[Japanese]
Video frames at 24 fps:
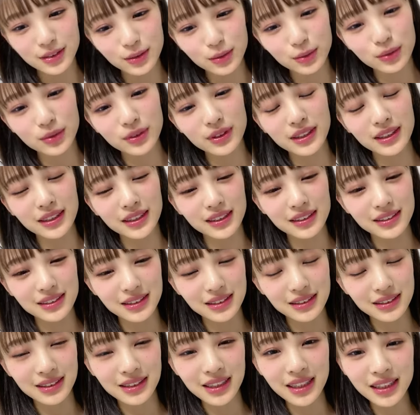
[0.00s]
そうなんか
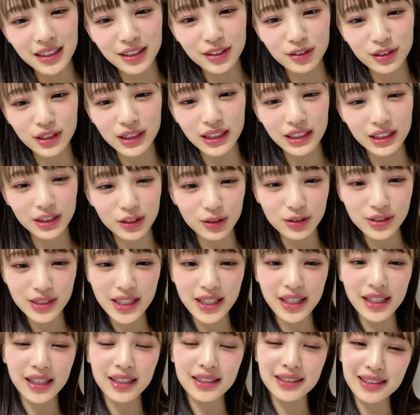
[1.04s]
全ユニット
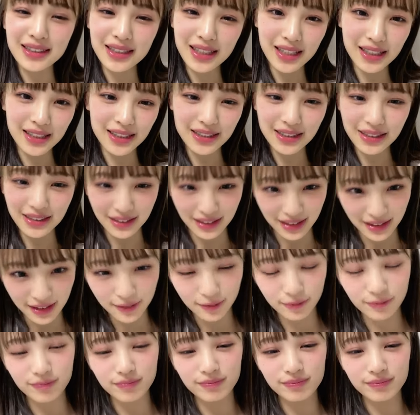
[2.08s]
制覇したいですね